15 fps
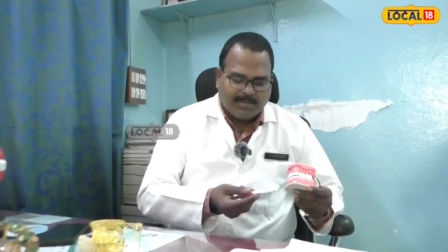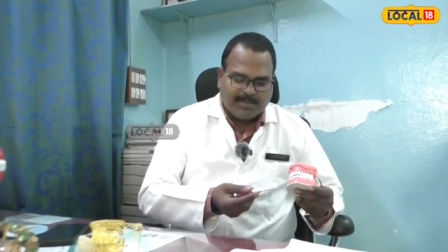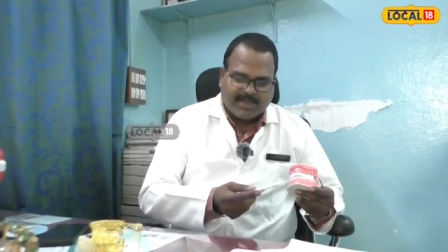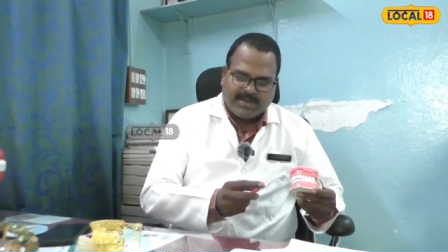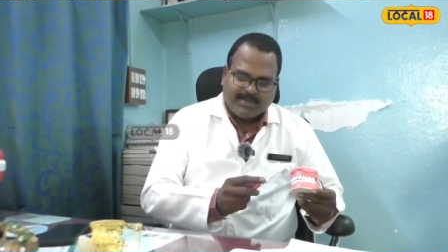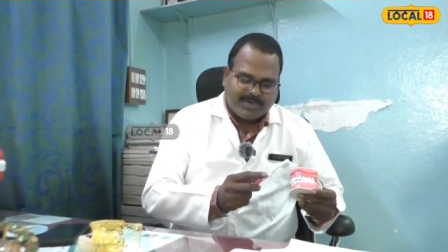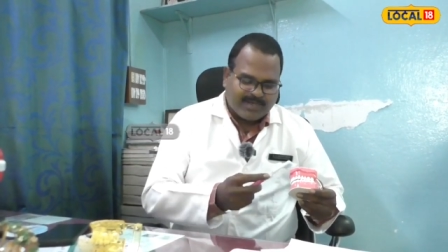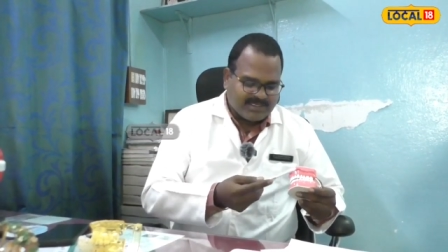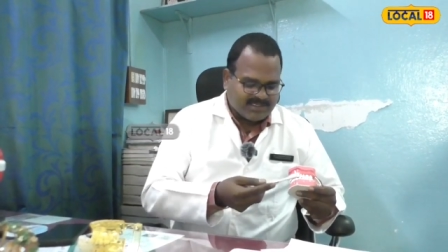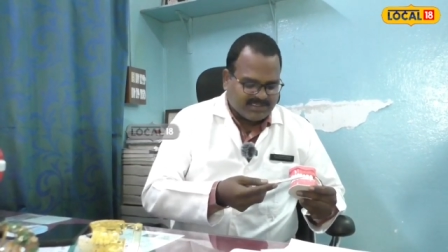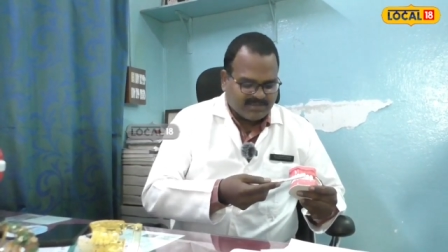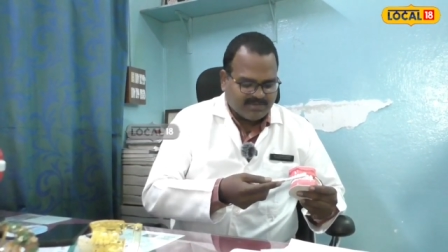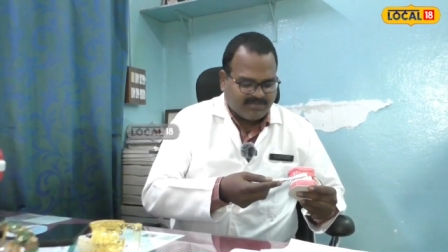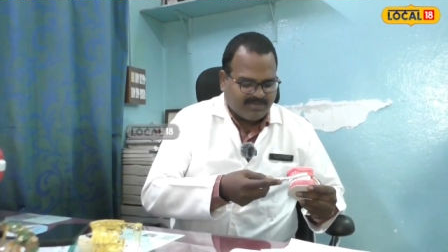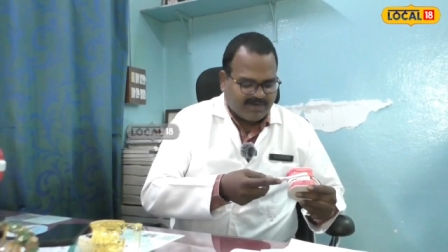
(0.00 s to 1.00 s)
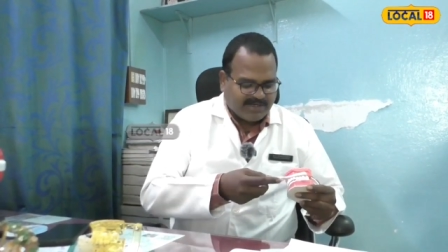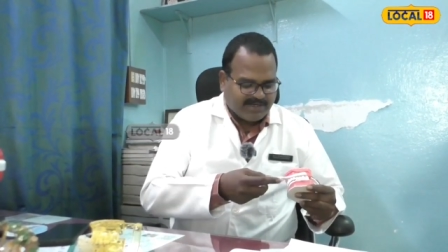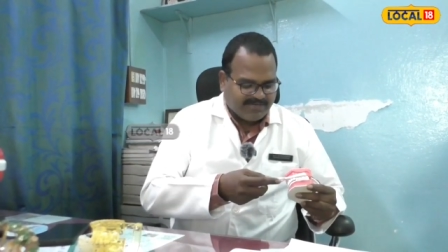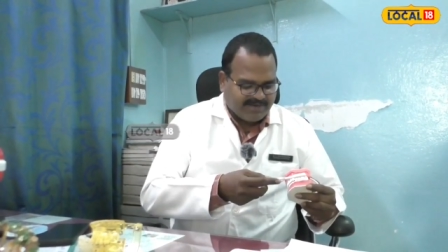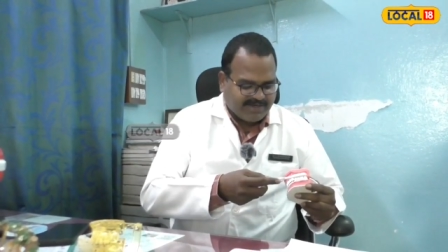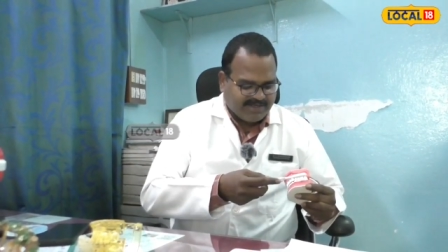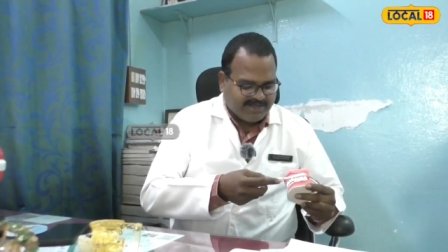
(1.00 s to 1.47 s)
మన బ్రష్
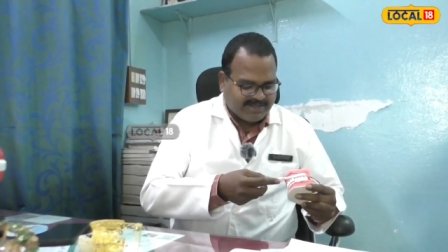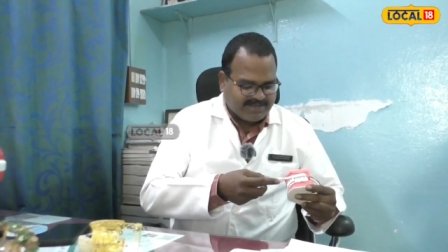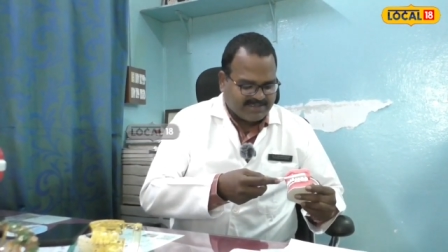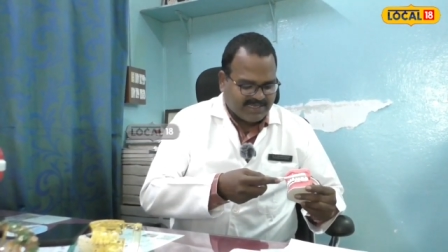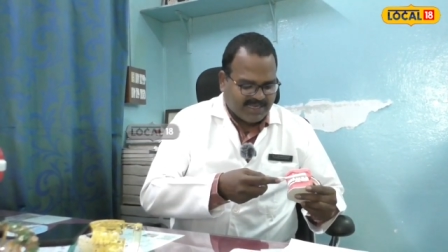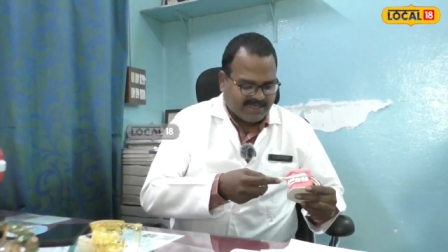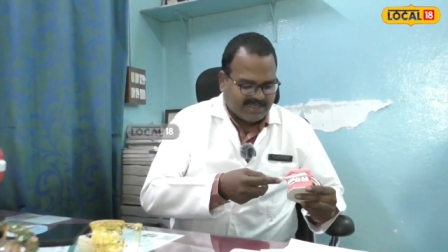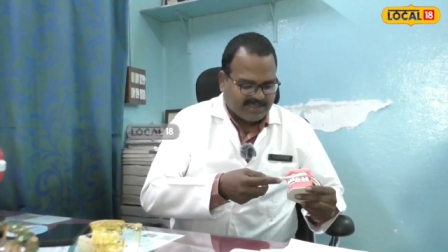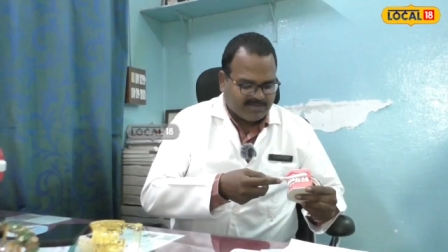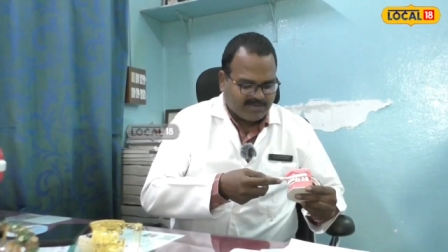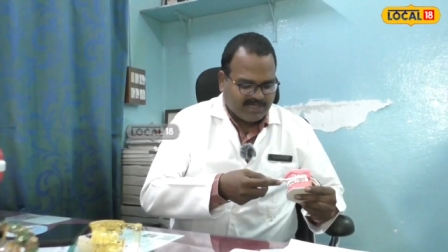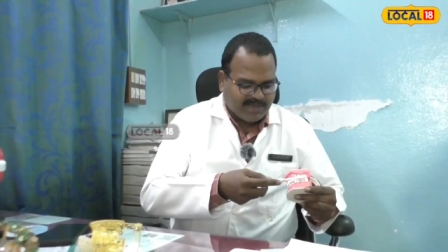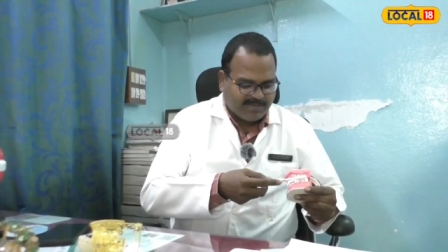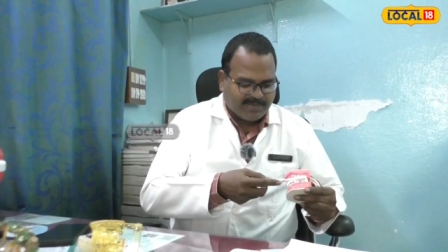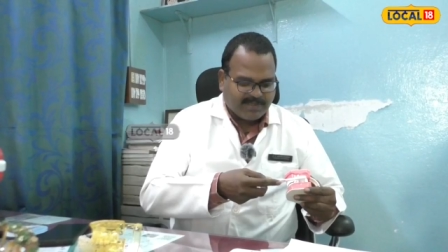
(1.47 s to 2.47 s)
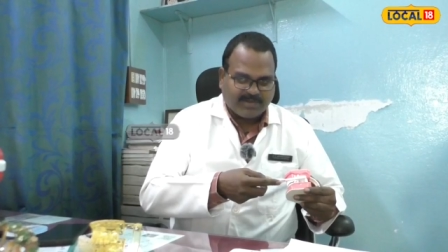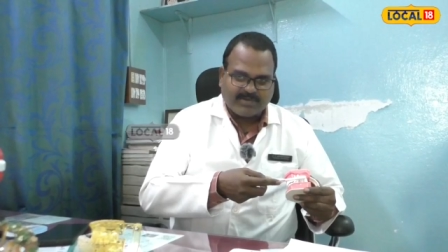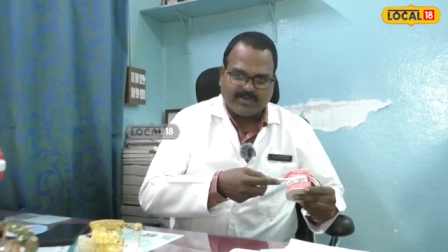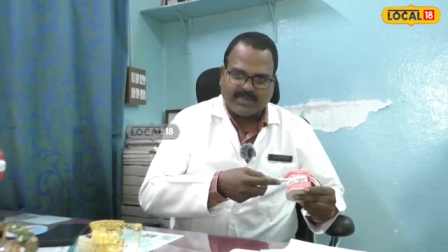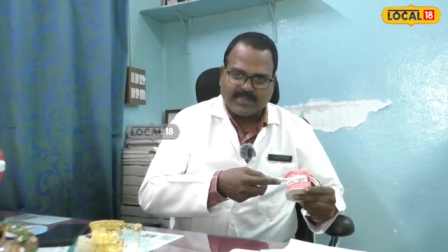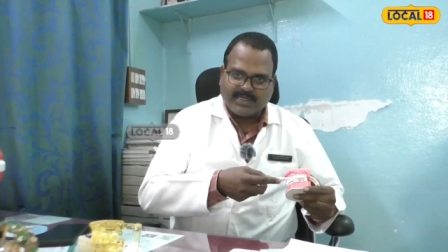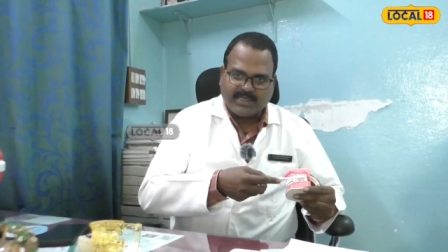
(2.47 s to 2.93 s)
ఫార్టీ ఫైవ్ డిగ్రీస్ యాంగిల్తో ఇలా
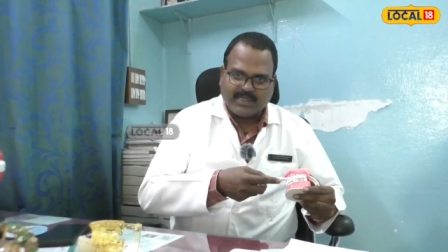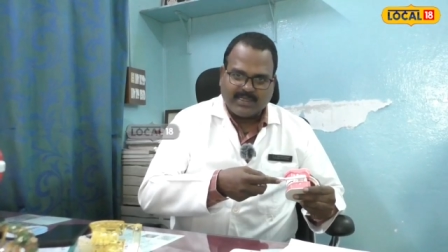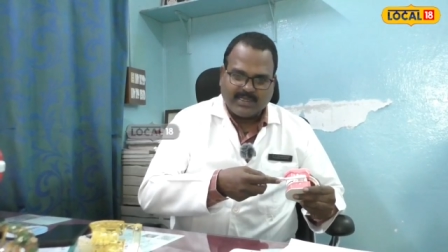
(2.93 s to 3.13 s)
పెట్టుకొని